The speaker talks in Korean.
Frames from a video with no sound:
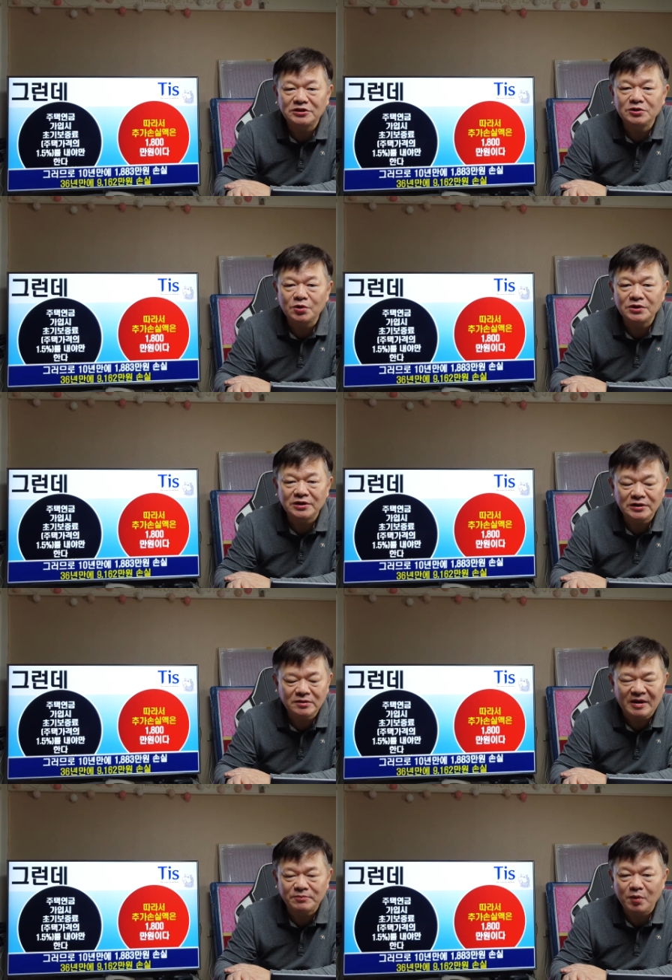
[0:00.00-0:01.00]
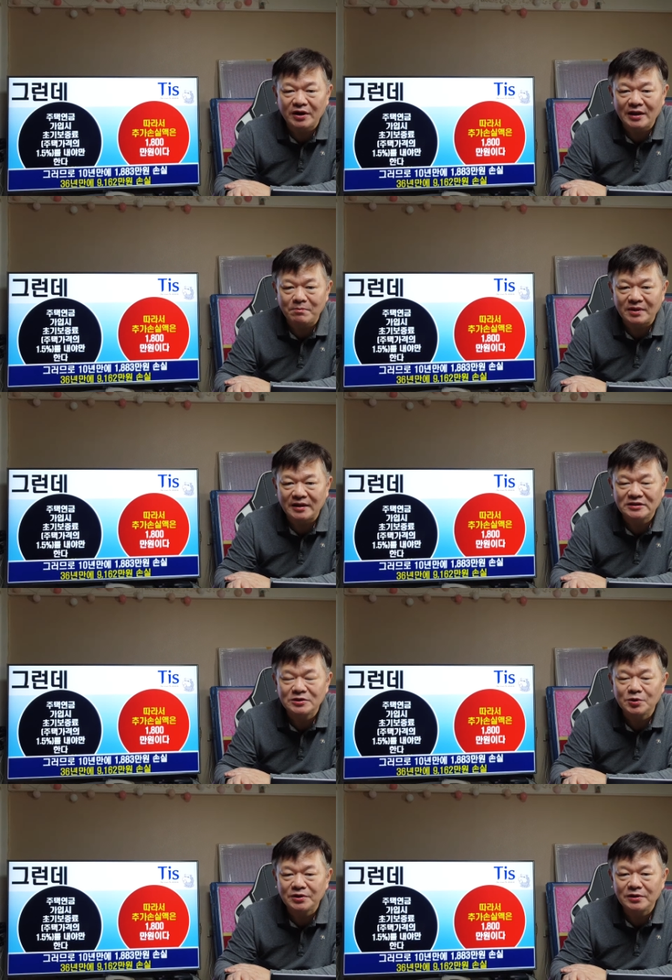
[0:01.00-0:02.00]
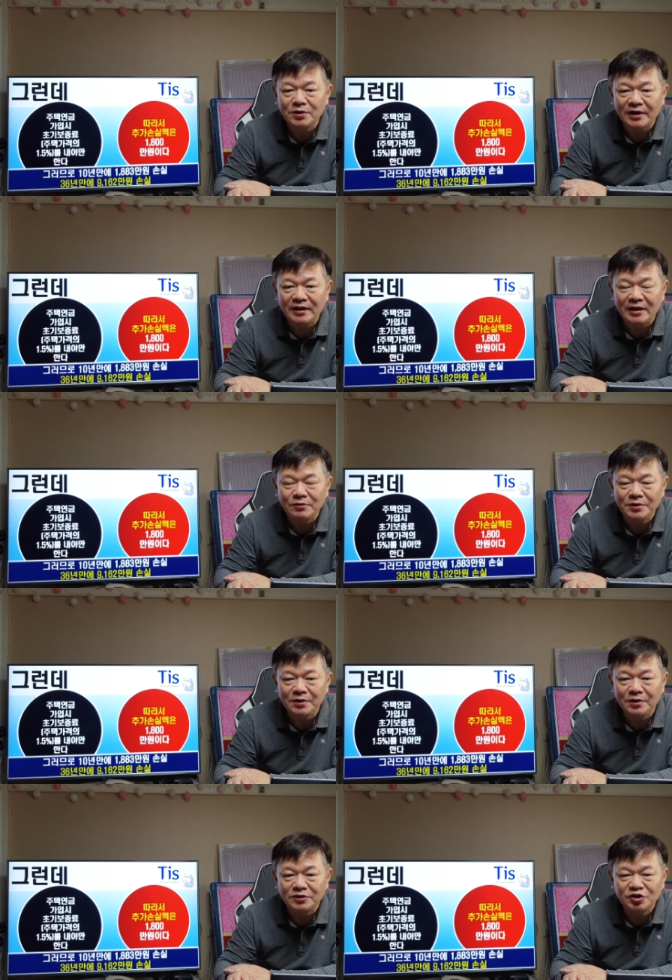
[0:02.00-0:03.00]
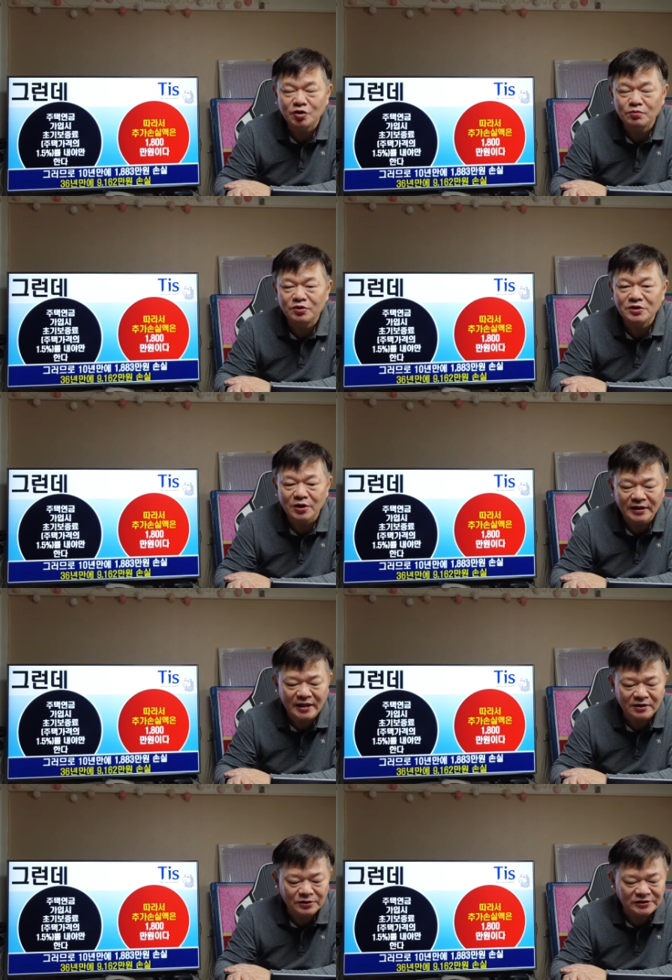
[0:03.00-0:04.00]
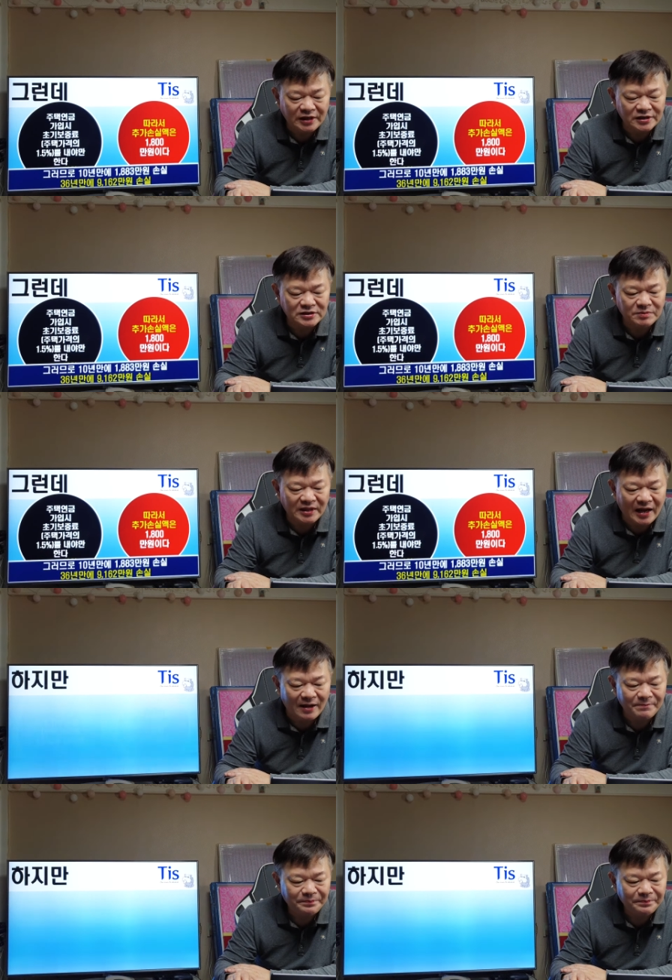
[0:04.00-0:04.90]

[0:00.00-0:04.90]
지옥길을 맛보게 됩니다. 지옥길을 걷게 되고요. 지옥문을 열게 되는 것이 되겠습니다.